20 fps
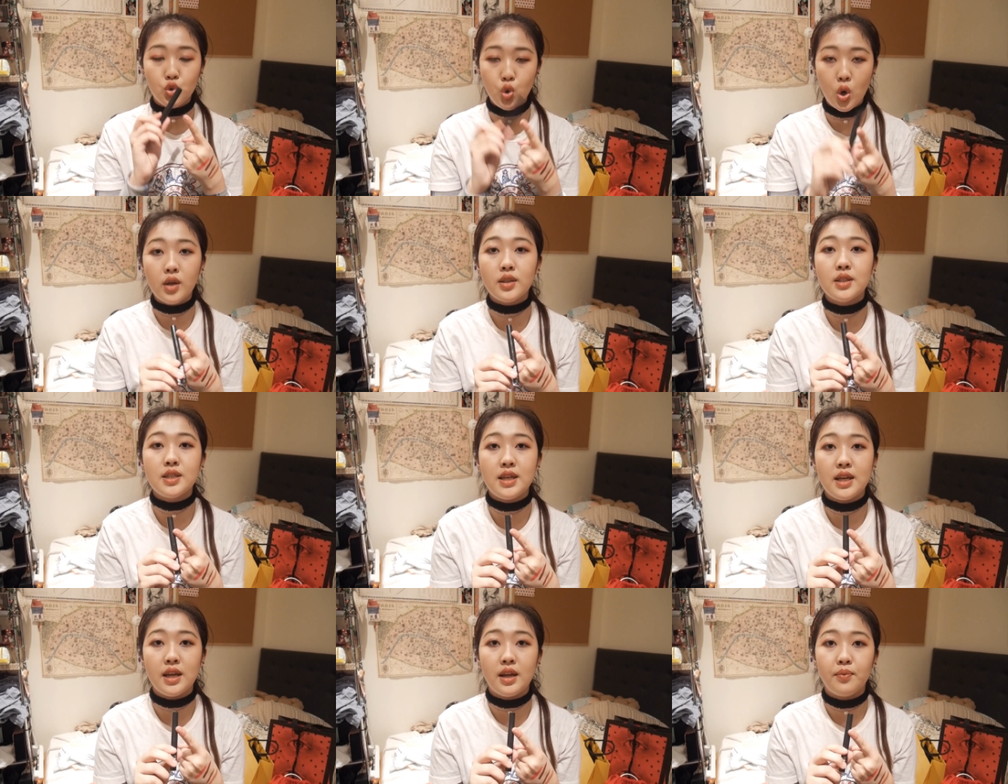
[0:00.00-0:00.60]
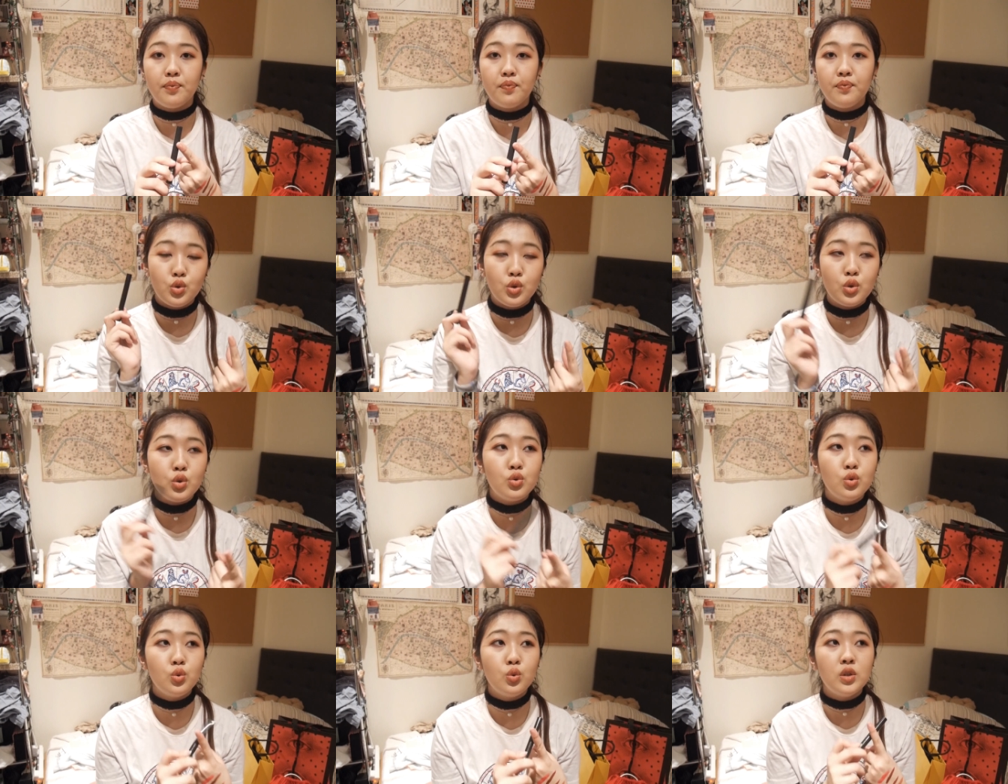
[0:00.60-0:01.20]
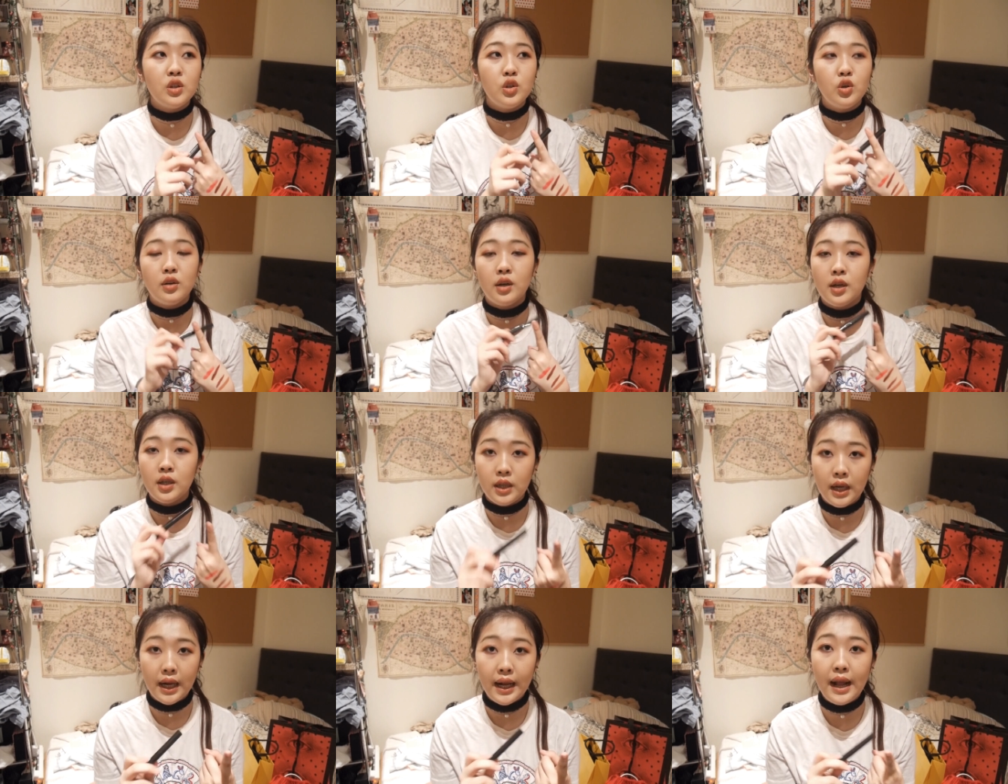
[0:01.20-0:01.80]
妆前。我觉得如果你有
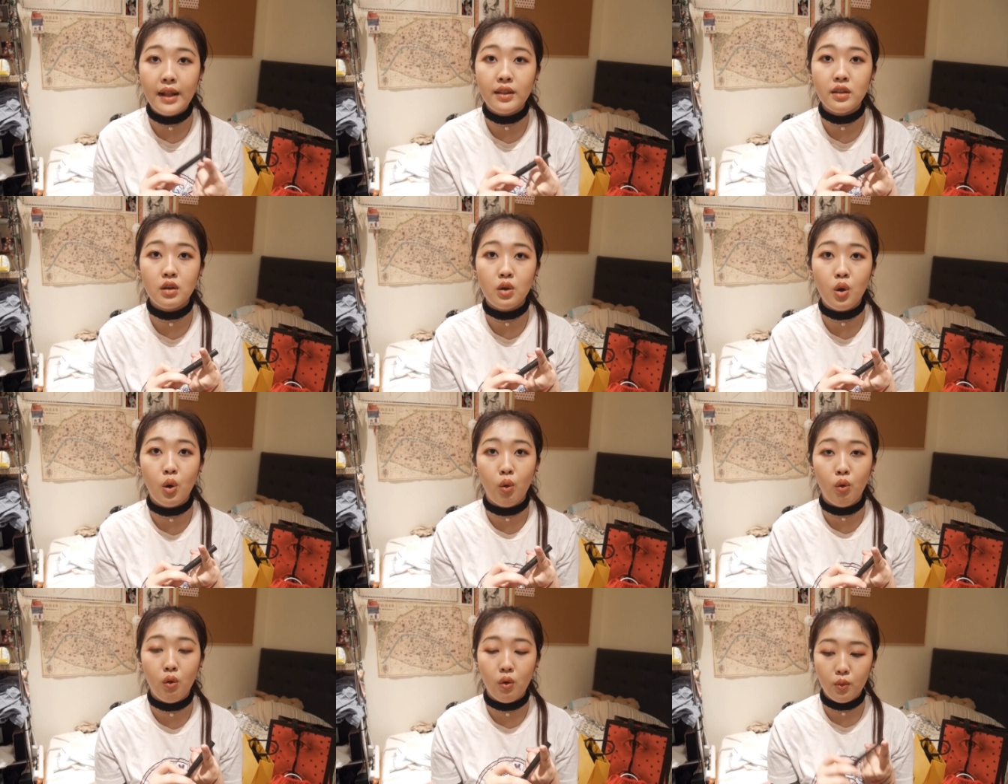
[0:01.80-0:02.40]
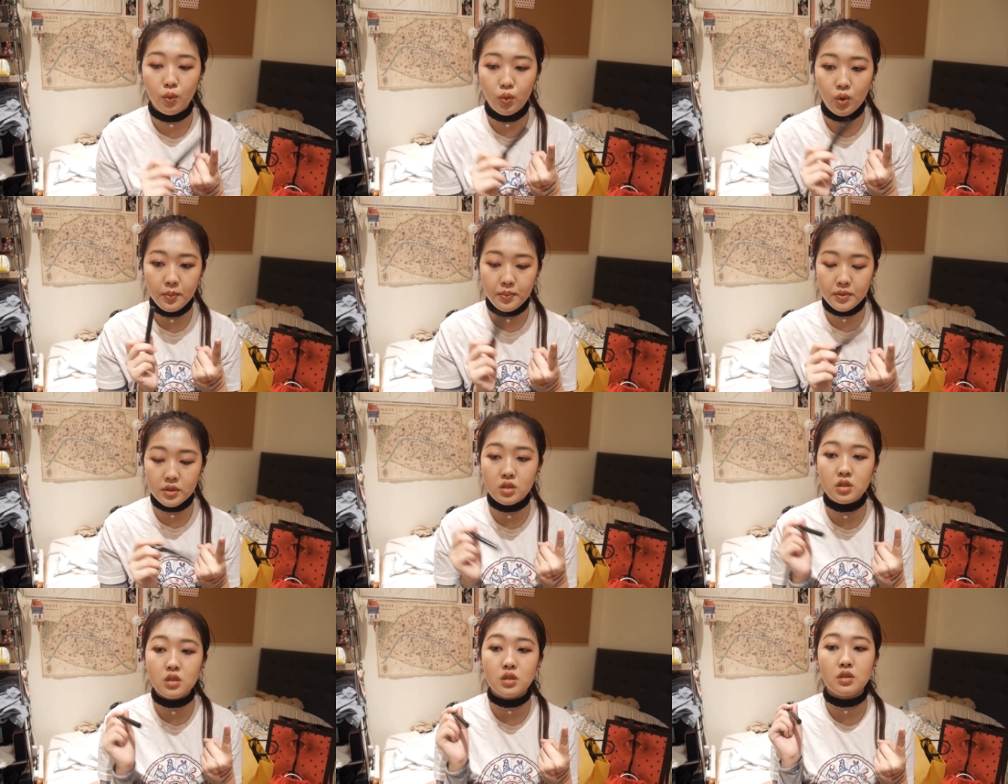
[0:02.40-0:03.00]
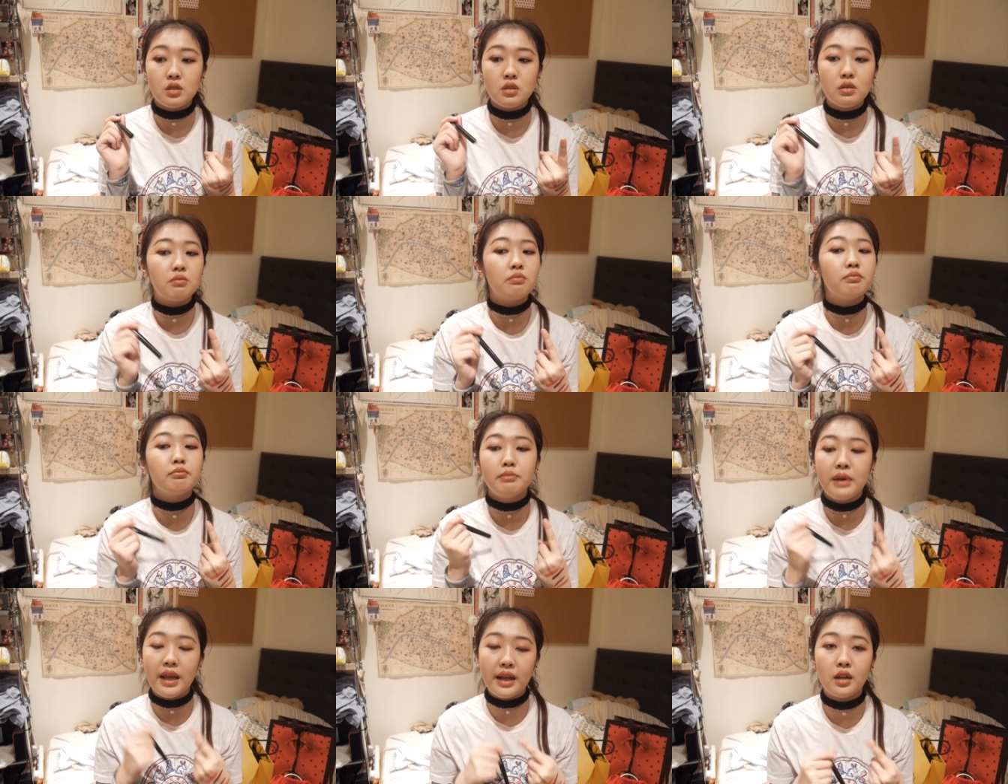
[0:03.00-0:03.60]
很干的口红，未必是。
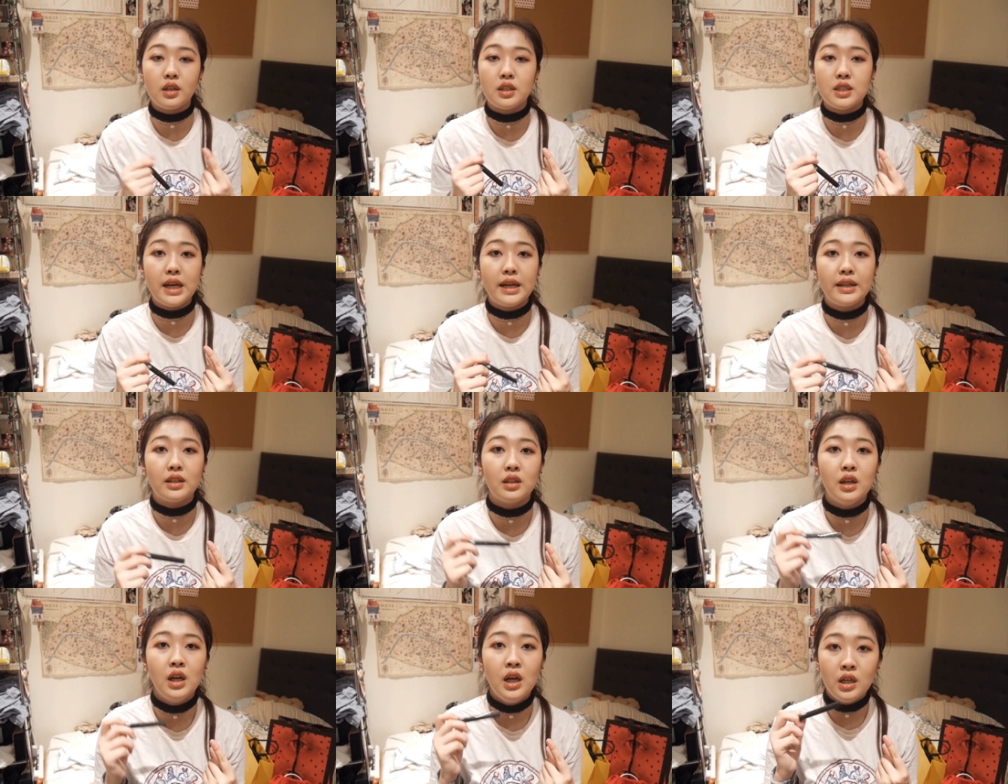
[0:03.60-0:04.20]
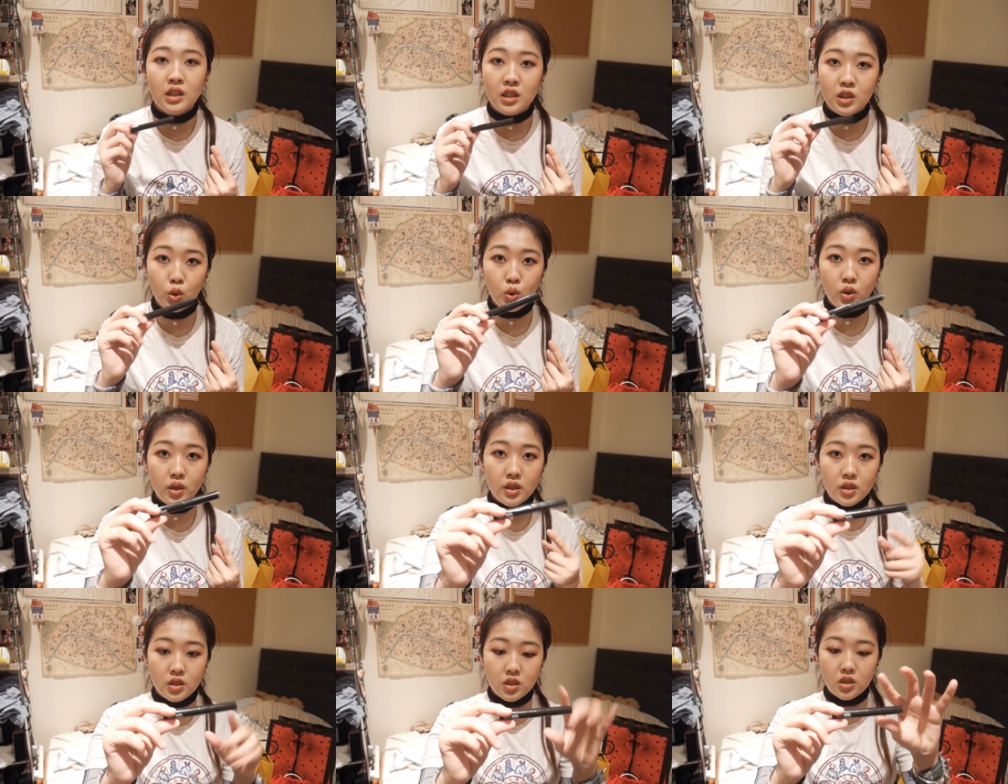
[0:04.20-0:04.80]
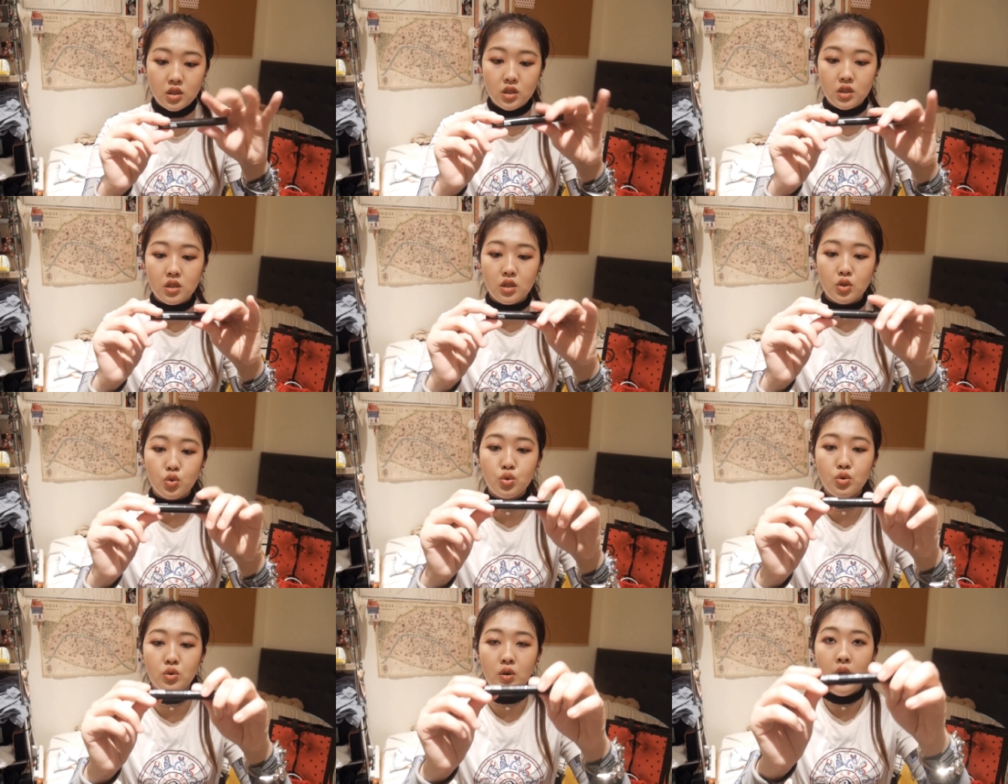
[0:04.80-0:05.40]
Mac 家的，你都可以试
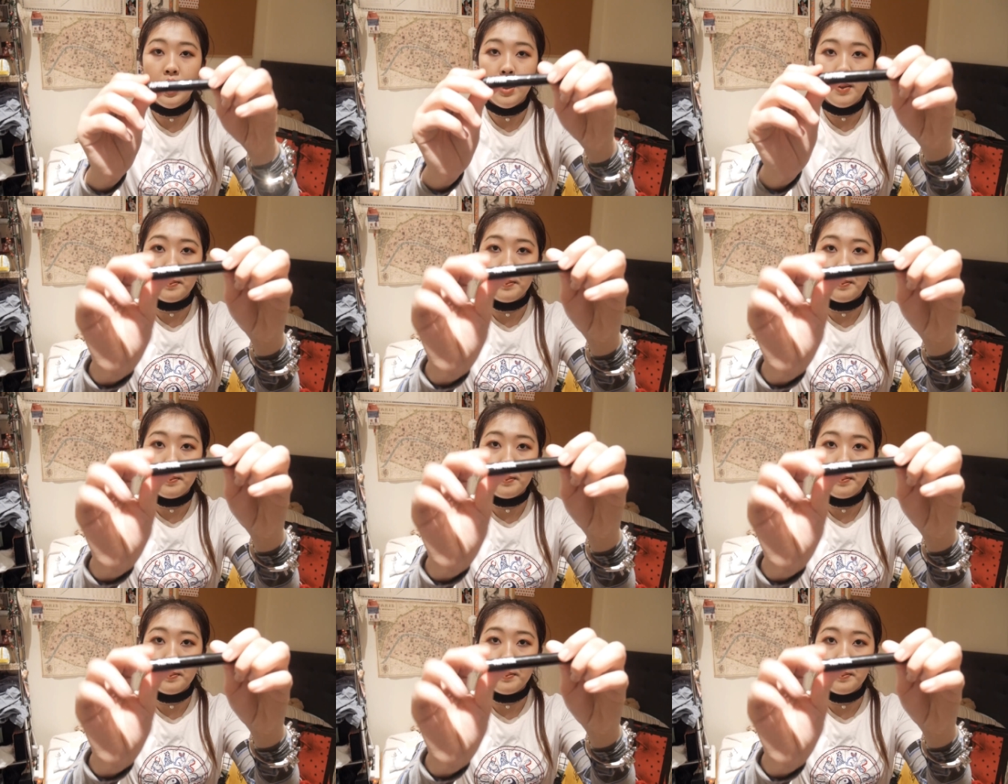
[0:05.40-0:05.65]
着去